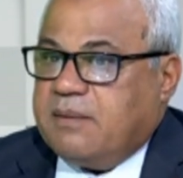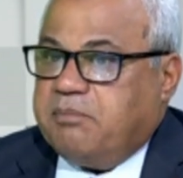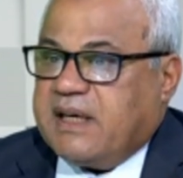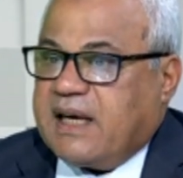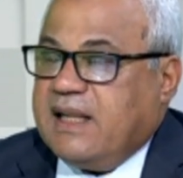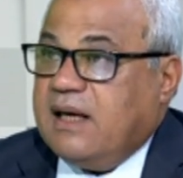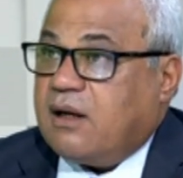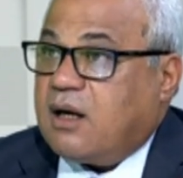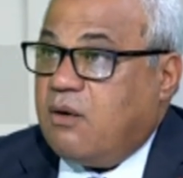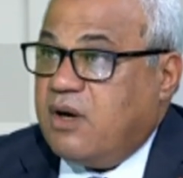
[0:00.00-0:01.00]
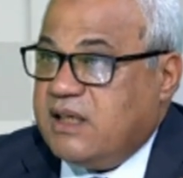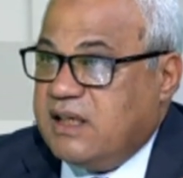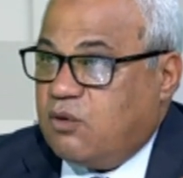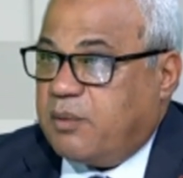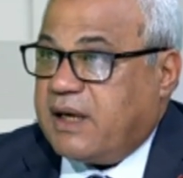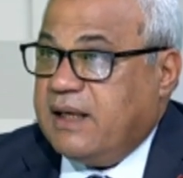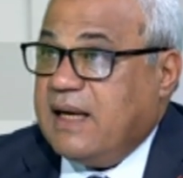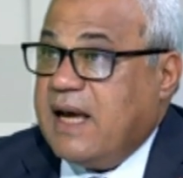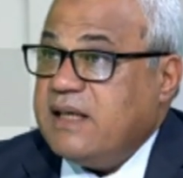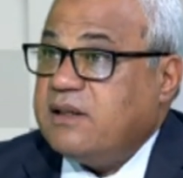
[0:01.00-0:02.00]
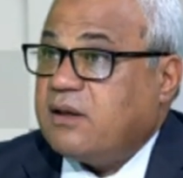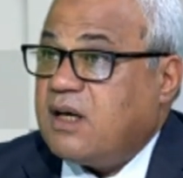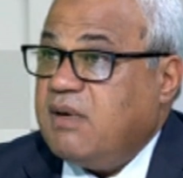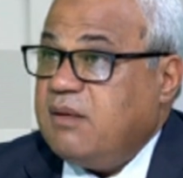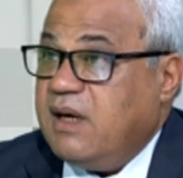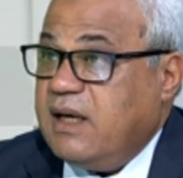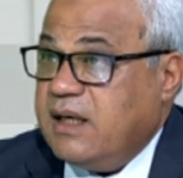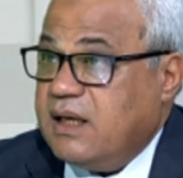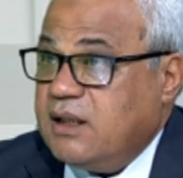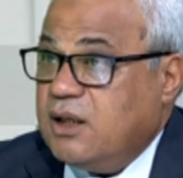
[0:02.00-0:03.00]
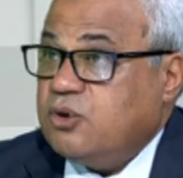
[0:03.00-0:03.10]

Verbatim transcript: من خلال القوانين ومن خلال هيئة الرقابة المالية